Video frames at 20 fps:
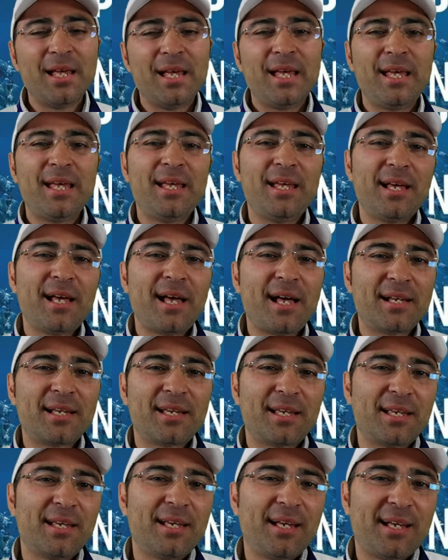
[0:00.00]
e
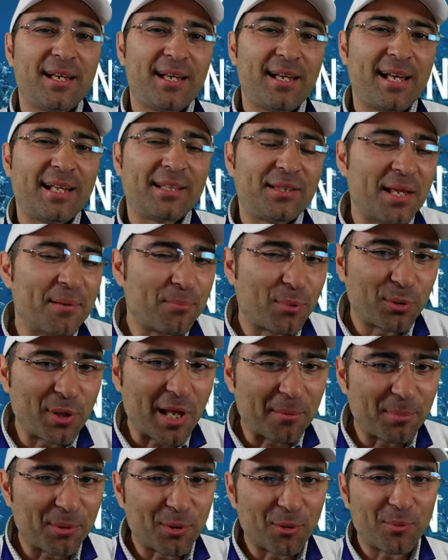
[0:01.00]
anche a, a tempo
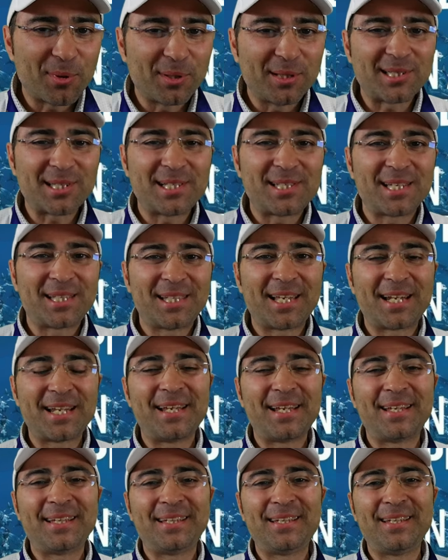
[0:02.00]
debito, quindi senza
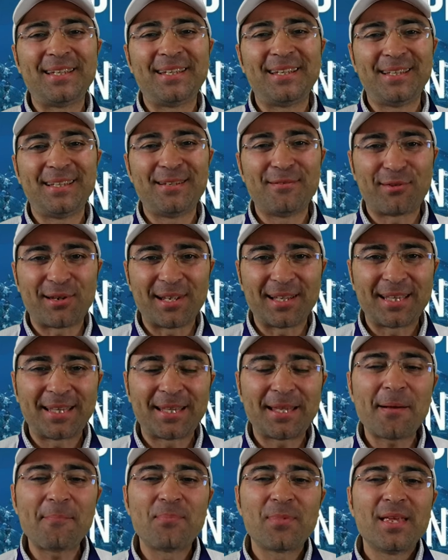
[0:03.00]
andare di, di
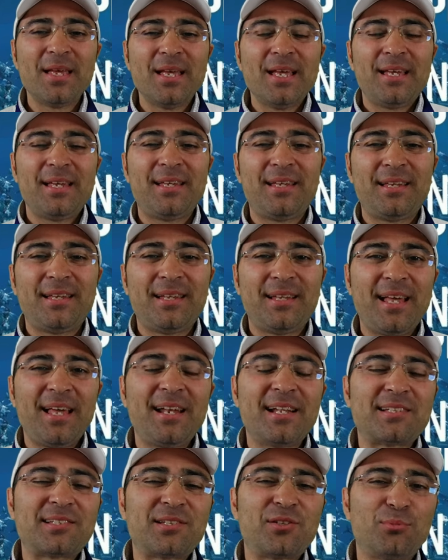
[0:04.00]
fretta. Eh,
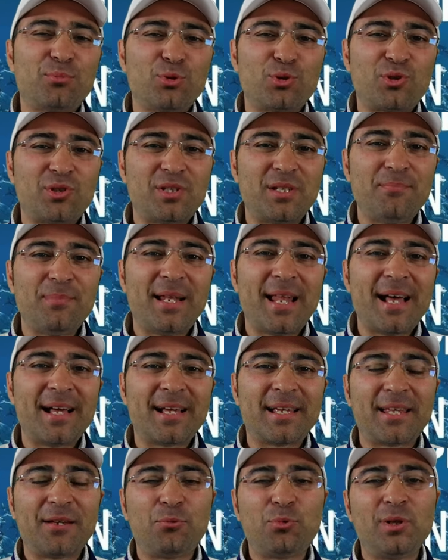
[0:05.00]
era stato possibile
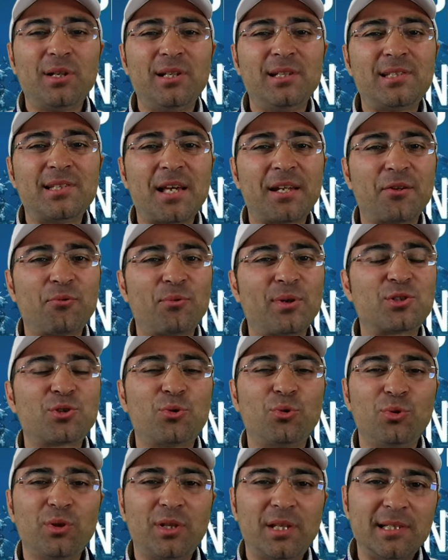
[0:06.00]
anche utilizzare una
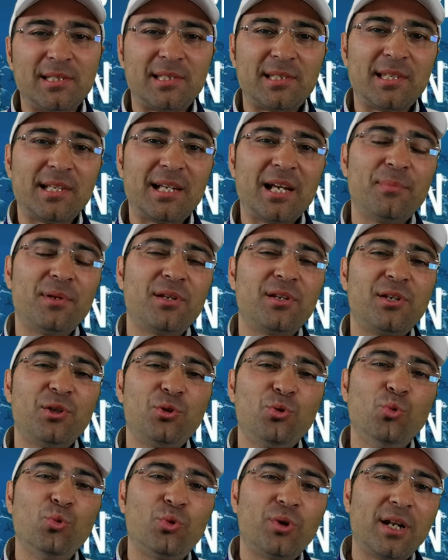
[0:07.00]
scontistica per
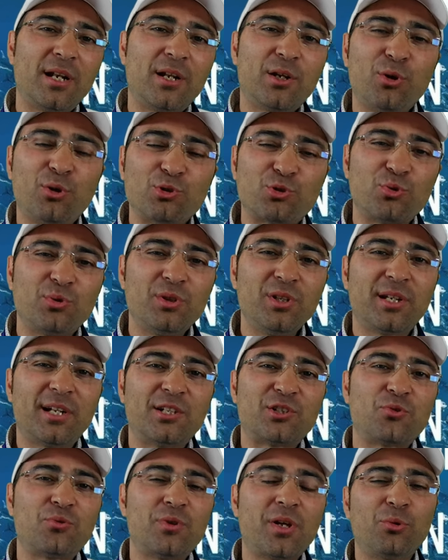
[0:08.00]
ridurre il costo
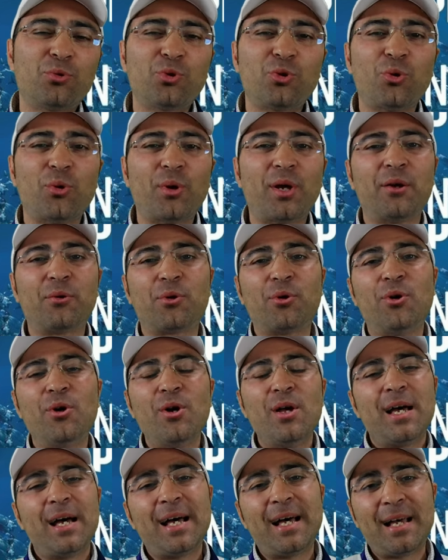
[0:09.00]
d'ingresso da 8 euro
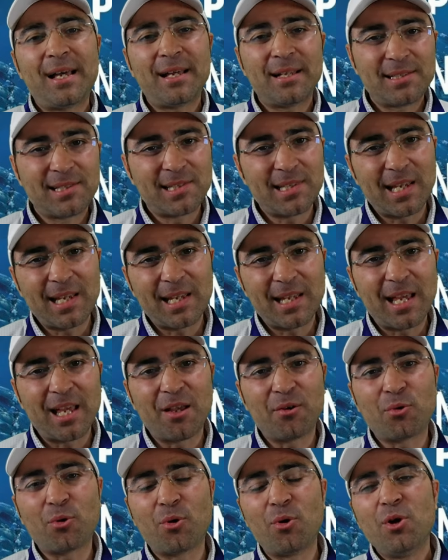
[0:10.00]
a 6
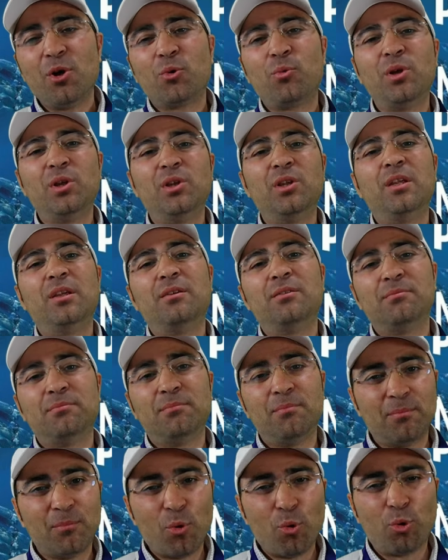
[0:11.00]
euro, quindi
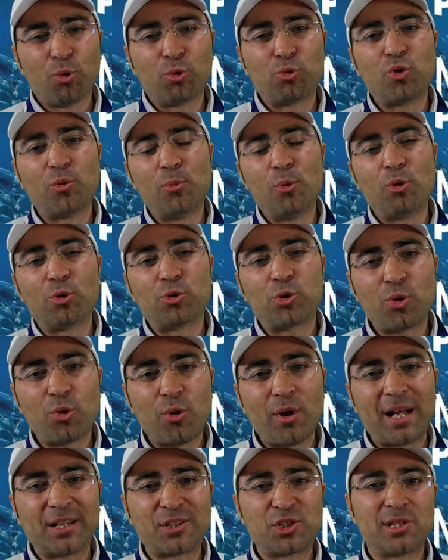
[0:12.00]
molto
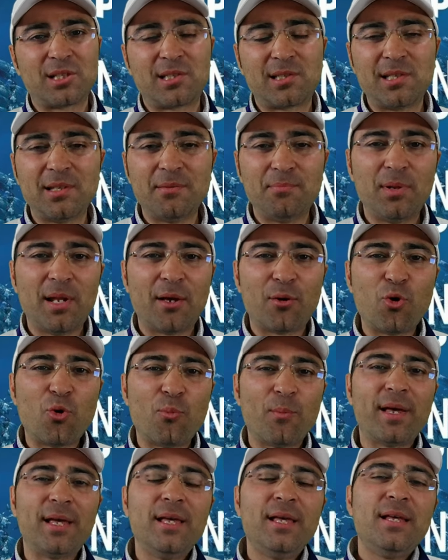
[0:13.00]
molto accessibile accessibile
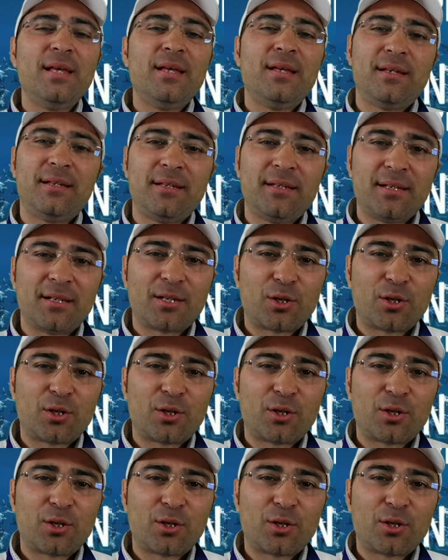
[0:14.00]
come eh,